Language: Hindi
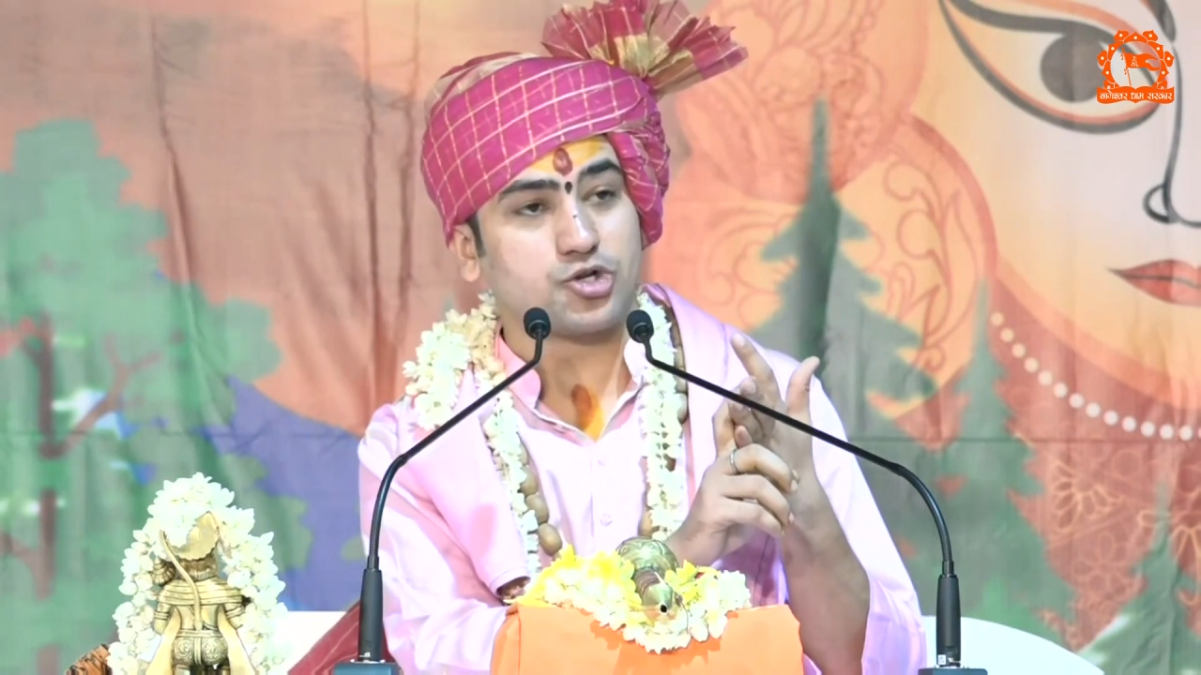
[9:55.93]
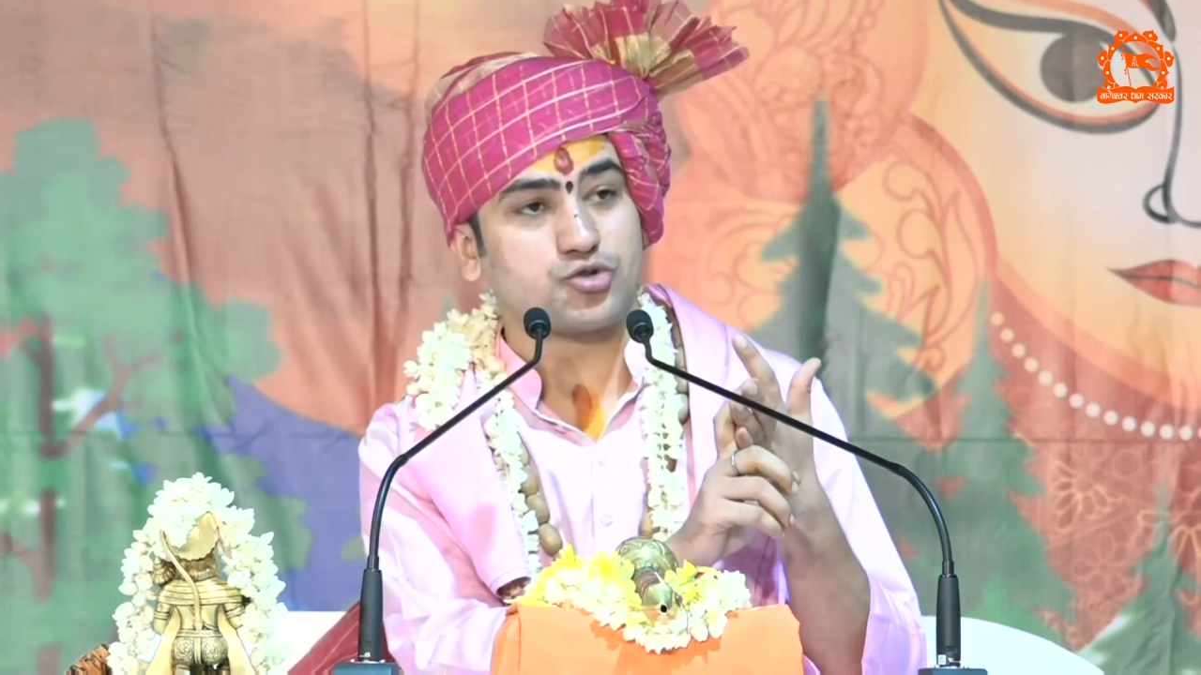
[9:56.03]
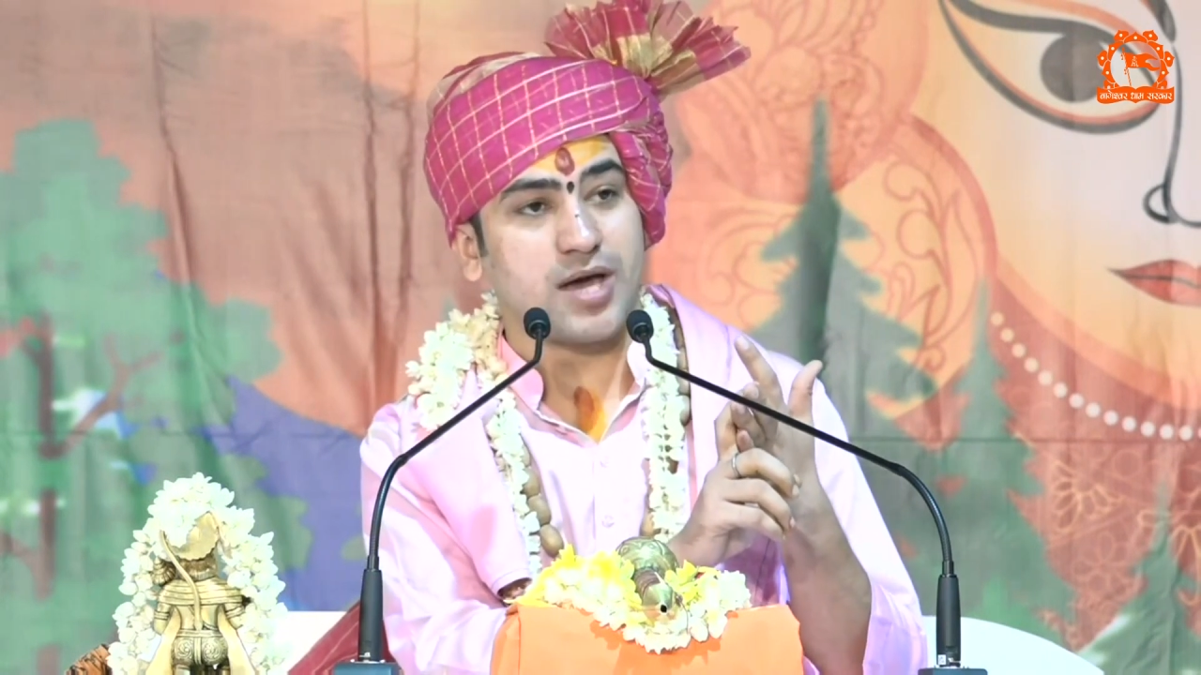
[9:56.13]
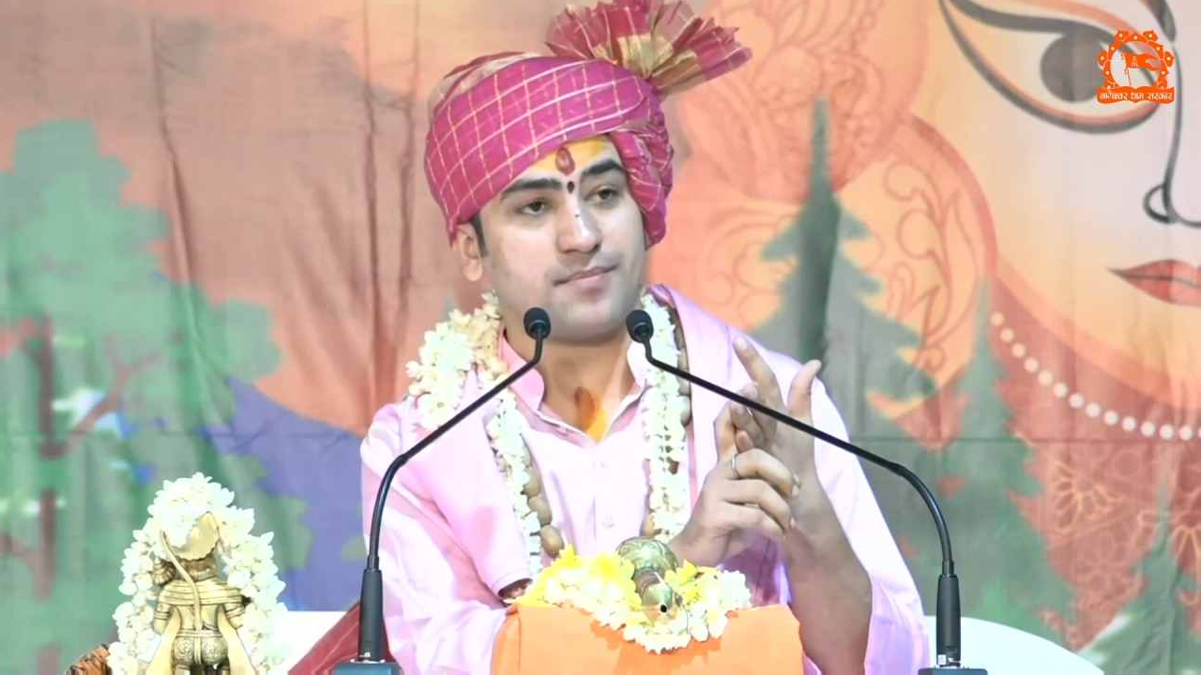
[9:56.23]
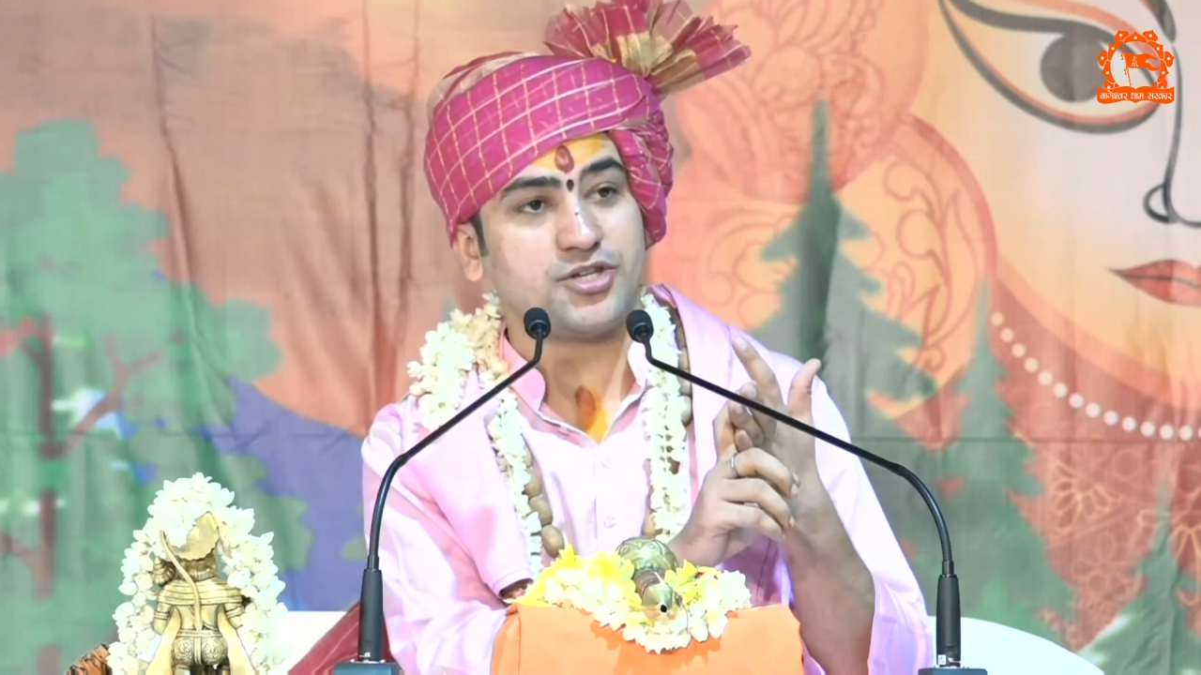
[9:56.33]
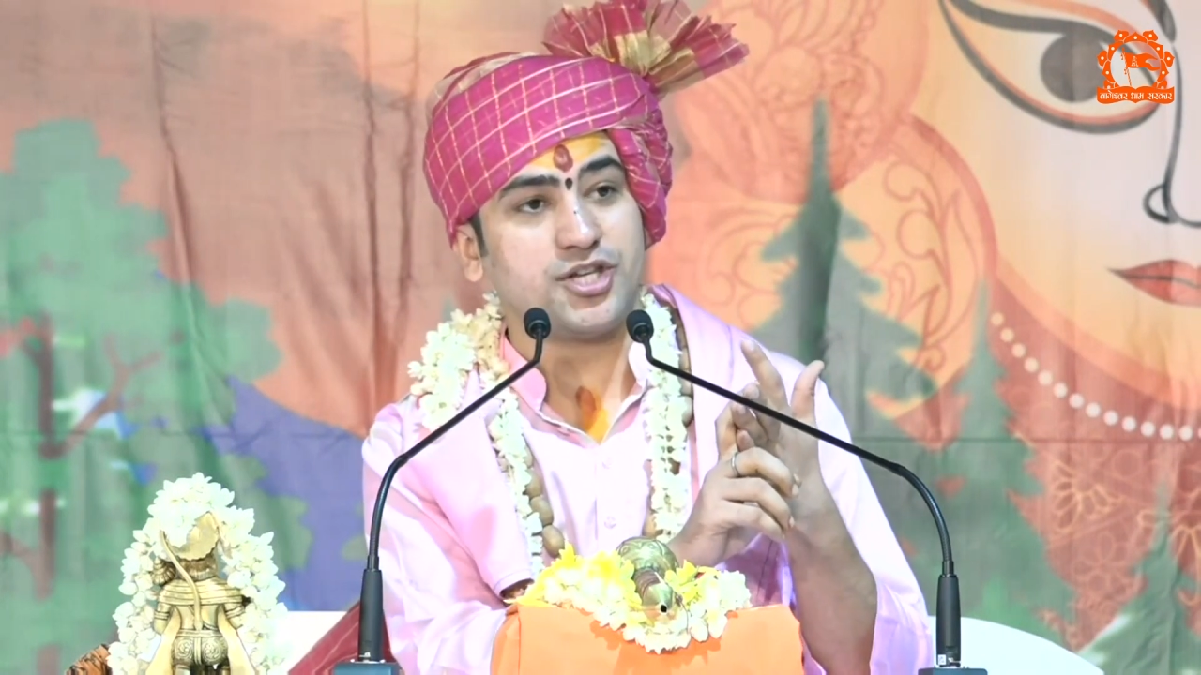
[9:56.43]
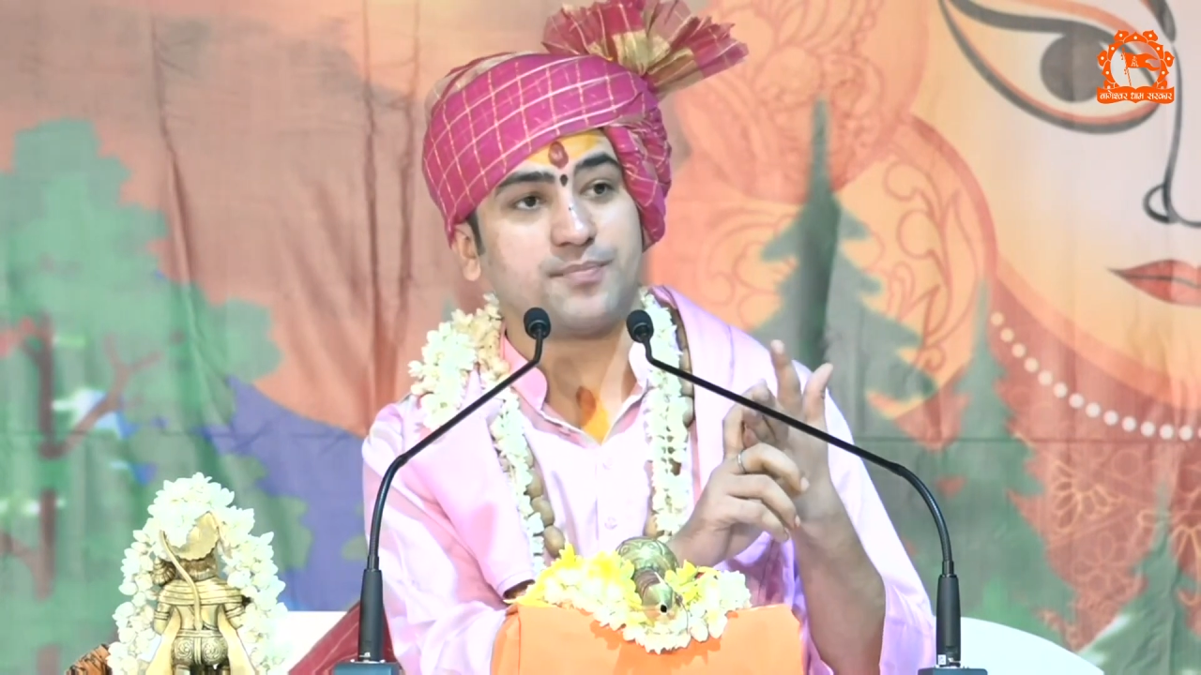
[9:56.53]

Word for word: गोस्वामी जी